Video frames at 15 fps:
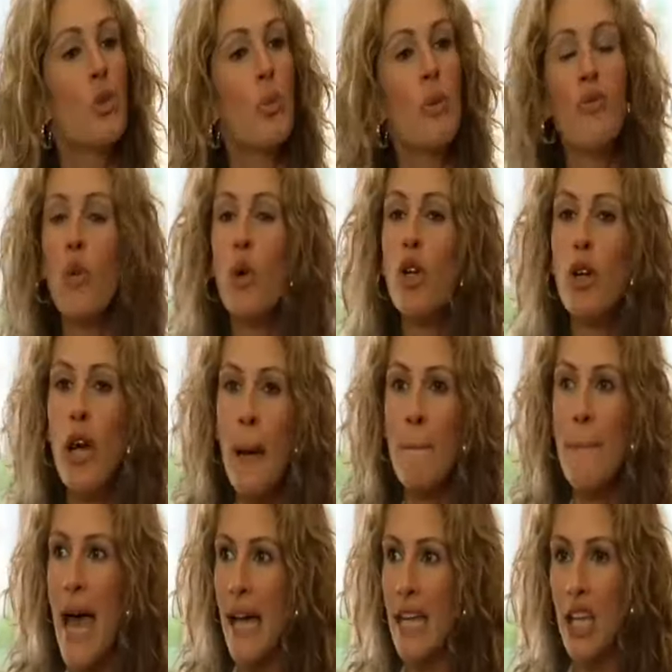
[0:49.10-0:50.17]
Так что
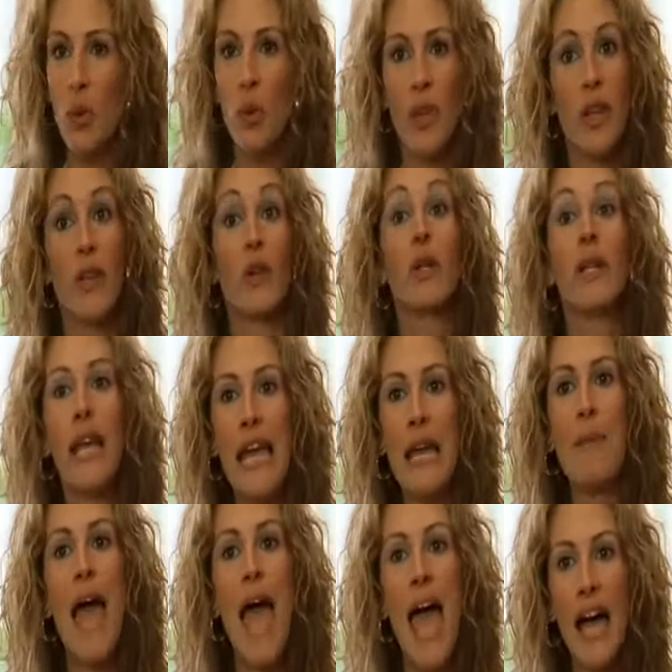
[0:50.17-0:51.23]
сперва прикиньте, во
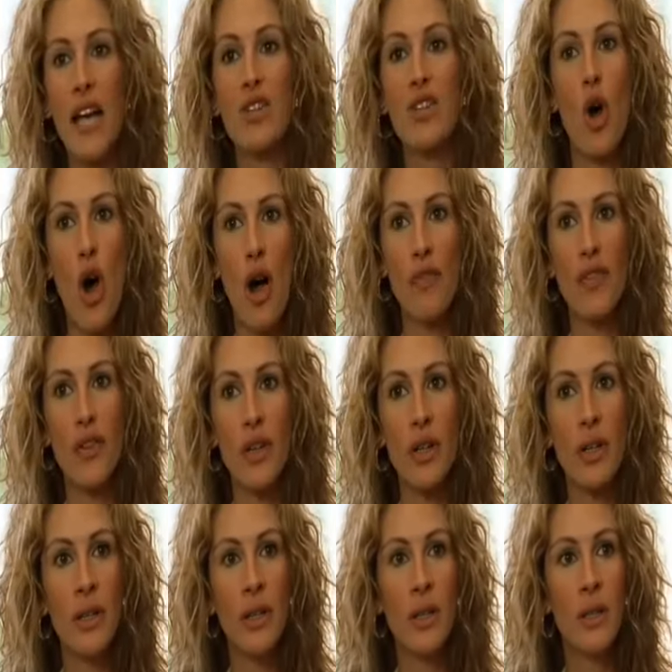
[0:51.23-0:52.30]
что бы вы
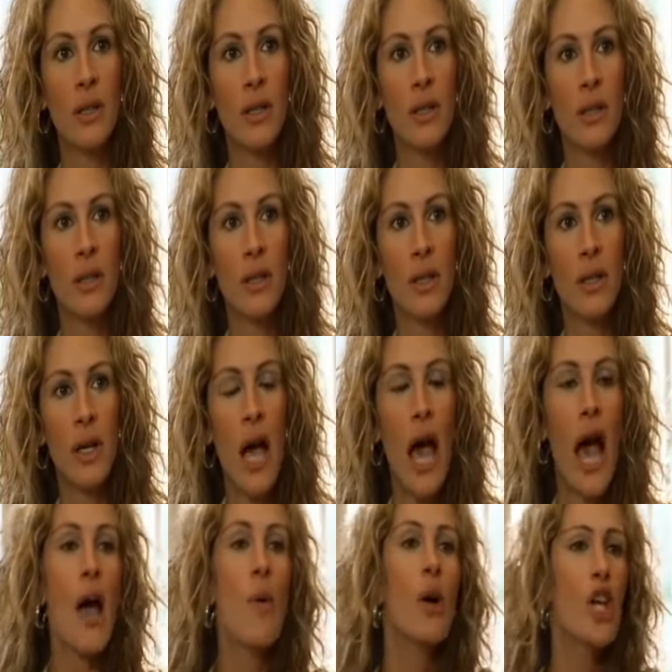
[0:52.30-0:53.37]
хотели –
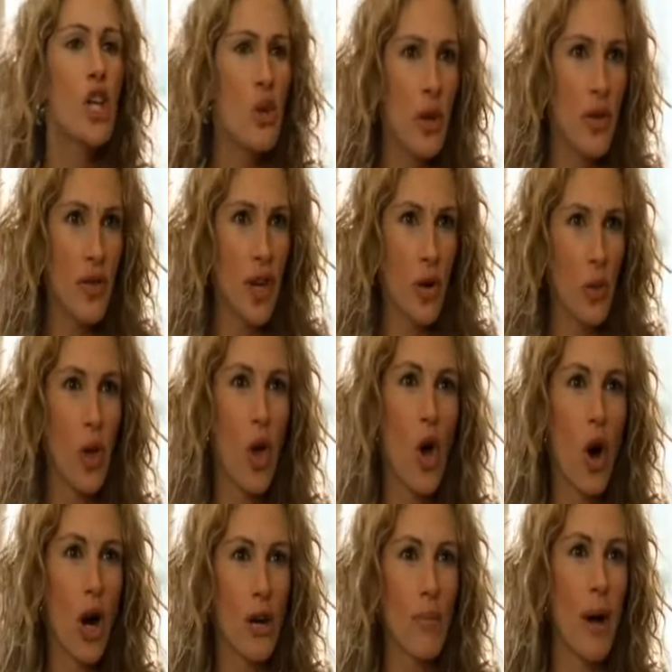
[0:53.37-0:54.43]
оценить свой
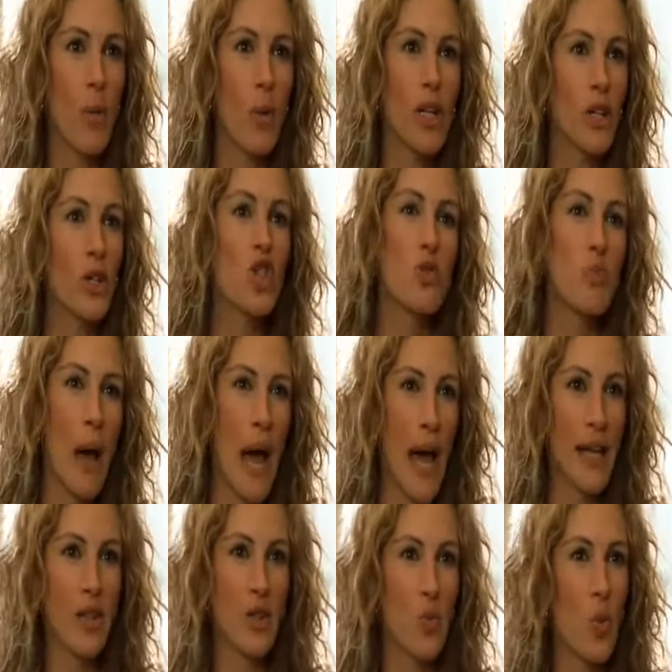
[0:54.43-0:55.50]
здоровый
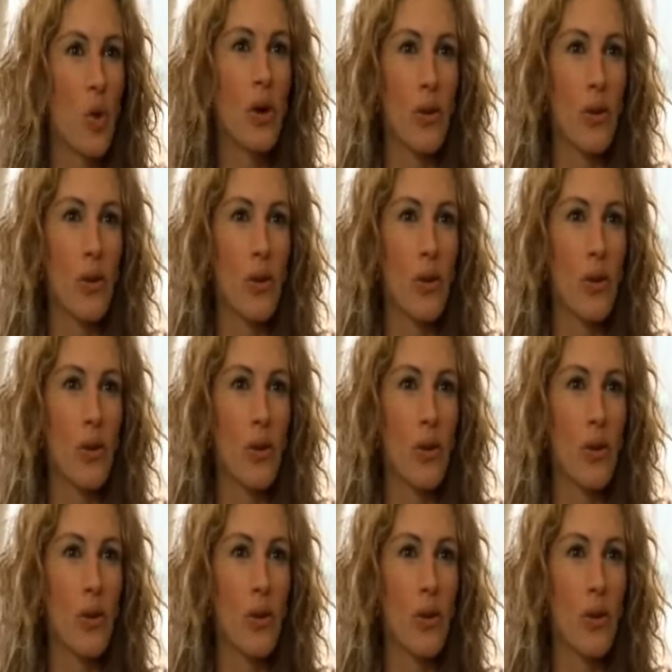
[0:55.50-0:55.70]
позвоночник,